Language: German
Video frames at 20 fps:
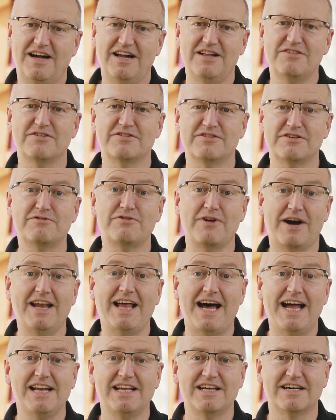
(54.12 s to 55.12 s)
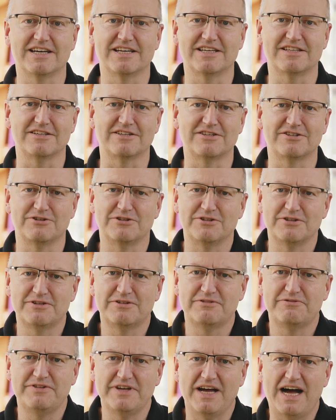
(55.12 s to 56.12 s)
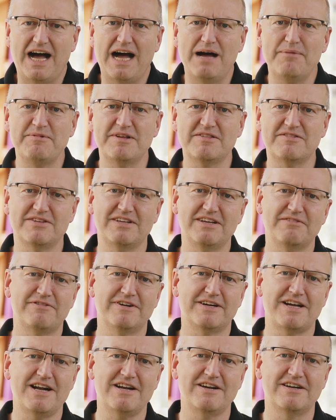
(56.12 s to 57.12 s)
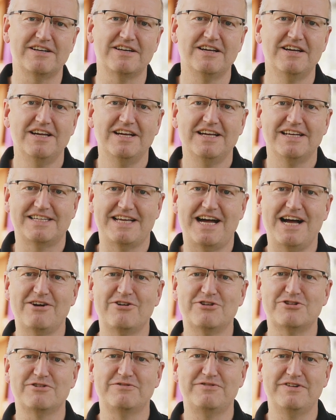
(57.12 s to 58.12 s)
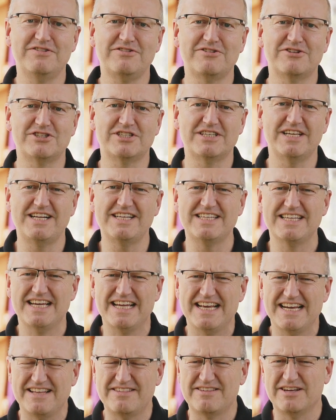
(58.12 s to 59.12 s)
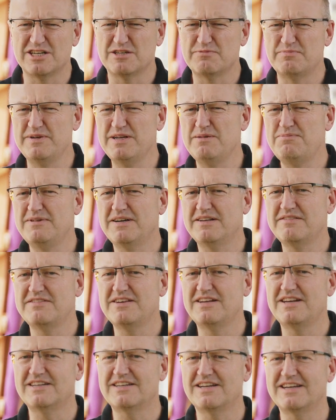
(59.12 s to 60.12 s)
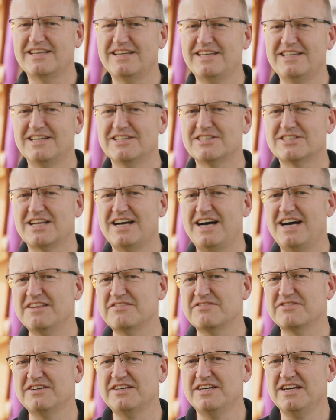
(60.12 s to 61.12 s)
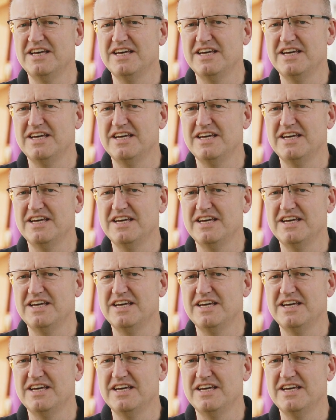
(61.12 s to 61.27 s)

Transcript: Also es ist für alle angerichtet. Und wir haben jetzt in den vergangenen Tagen auch schon festgestellt, dieser Spielplatz hier an der Trakener Straße